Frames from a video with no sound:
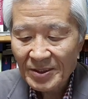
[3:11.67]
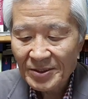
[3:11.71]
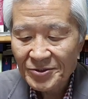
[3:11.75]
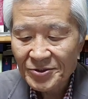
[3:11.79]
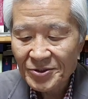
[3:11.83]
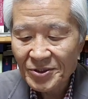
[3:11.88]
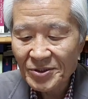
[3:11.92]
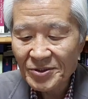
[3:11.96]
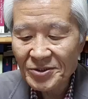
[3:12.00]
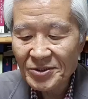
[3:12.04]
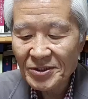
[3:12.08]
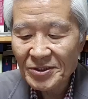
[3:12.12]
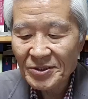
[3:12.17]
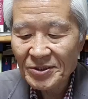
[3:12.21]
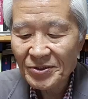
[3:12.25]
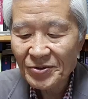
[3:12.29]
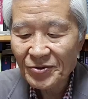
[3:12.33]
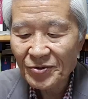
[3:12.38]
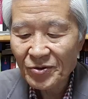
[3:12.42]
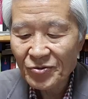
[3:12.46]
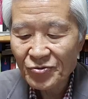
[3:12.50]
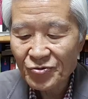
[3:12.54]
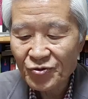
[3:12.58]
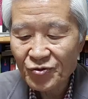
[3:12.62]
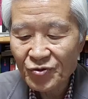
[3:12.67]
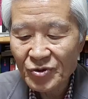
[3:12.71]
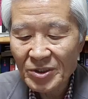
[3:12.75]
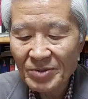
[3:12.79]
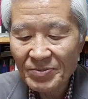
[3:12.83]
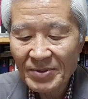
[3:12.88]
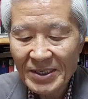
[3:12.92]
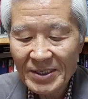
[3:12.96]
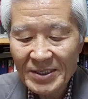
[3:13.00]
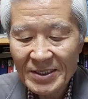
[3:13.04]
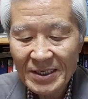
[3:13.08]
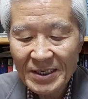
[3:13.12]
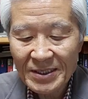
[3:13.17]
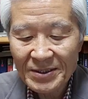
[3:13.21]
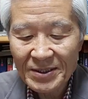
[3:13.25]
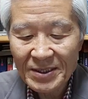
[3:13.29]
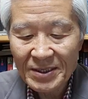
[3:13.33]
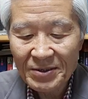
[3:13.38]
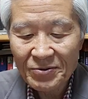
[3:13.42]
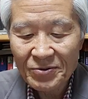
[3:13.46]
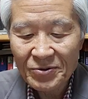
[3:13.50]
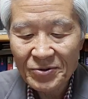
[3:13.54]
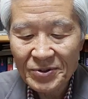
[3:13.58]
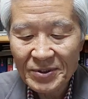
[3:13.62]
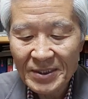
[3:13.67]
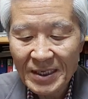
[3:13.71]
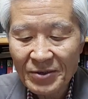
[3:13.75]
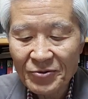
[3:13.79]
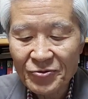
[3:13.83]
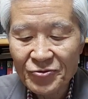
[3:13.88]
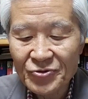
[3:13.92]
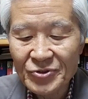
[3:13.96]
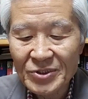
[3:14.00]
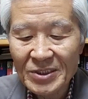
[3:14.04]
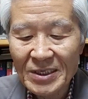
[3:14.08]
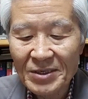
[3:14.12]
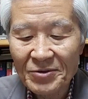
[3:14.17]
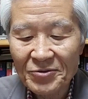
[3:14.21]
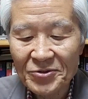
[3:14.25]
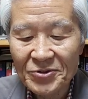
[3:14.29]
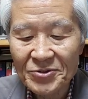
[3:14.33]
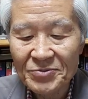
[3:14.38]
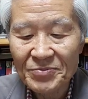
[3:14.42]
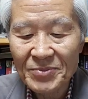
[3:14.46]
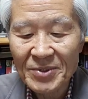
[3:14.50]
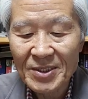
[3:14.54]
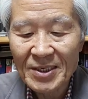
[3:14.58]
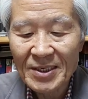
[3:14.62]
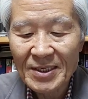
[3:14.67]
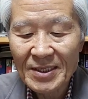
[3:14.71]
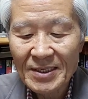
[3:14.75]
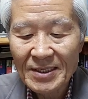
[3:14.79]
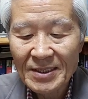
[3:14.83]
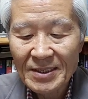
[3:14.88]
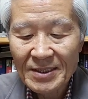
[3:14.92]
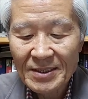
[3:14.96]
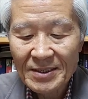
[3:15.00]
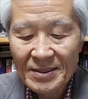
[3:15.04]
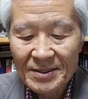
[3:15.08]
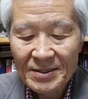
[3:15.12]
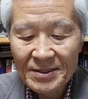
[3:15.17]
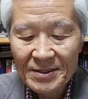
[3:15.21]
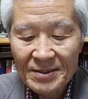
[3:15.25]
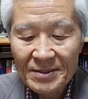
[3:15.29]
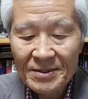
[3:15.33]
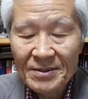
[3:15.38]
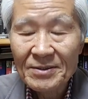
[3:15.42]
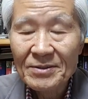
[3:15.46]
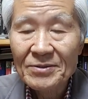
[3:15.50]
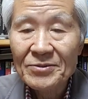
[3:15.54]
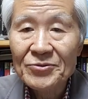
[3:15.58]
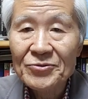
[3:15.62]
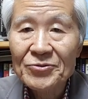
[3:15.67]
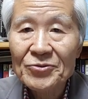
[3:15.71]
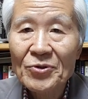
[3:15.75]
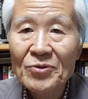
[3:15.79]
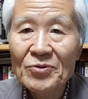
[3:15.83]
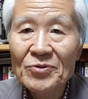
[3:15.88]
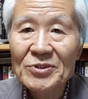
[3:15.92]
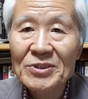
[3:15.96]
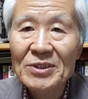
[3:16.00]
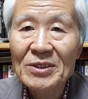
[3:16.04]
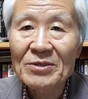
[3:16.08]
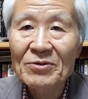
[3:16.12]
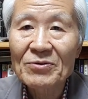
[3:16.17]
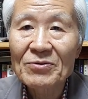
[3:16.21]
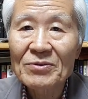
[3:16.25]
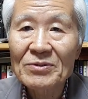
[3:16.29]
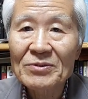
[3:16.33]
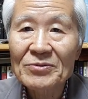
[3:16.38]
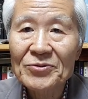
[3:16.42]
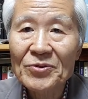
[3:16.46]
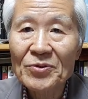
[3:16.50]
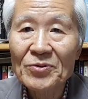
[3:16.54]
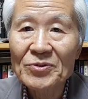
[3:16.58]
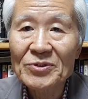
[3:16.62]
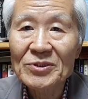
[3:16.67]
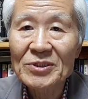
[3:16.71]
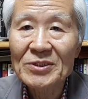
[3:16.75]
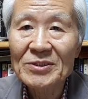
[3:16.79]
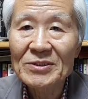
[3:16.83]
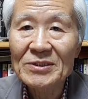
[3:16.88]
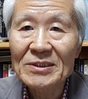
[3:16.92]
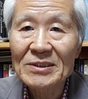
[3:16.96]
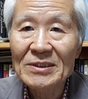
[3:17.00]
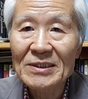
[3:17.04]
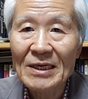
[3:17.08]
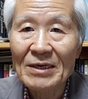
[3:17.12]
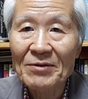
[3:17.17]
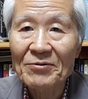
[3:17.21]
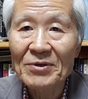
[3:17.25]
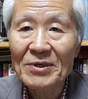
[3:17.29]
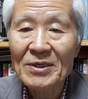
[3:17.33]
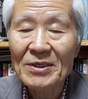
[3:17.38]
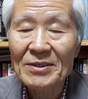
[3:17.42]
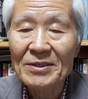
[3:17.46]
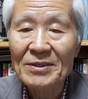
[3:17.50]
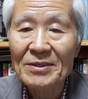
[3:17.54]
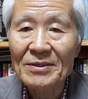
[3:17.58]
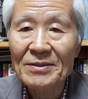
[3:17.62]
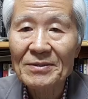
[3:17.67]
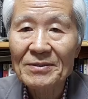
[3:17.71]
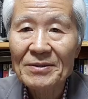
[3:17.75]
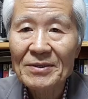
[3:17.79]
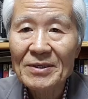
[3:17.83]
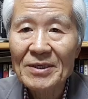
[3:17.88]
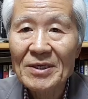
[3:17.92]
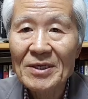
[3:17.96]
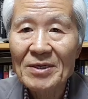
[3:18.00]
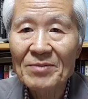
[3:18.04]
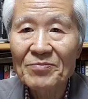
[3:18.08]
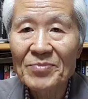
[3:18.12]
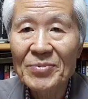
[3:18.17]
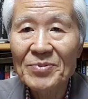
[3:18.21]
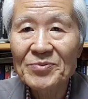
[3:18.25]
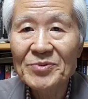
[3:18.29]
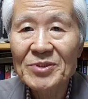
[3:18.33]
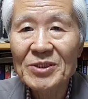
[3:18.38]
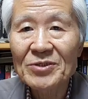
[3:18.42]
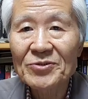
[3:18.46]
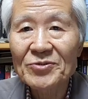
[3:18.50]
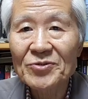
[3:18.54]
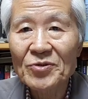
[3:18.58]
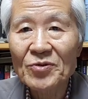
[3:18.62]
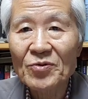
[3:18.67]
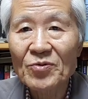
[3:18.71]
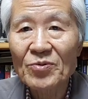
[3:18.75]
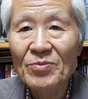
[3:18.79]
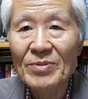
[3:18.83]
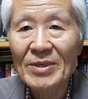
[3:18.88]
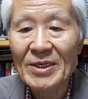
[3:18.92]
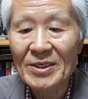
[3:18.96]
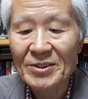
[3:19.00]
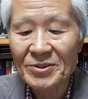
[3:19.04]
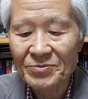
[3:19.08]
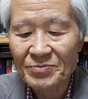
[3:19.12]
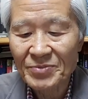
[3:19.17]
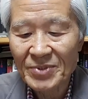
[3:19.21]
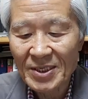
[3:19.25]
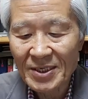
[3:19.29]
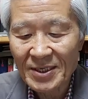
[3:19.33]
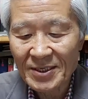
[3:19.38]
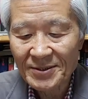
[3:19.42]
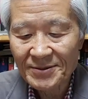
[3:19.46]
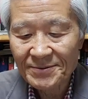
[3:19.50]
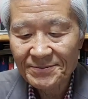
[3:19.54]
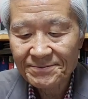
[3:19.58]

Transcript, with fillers: 정치적으로 중립하여야 한다고 딱 규정을 하고 있습니다. 송정, 송전 장관은 이 헌법 7조도 위반했습니다.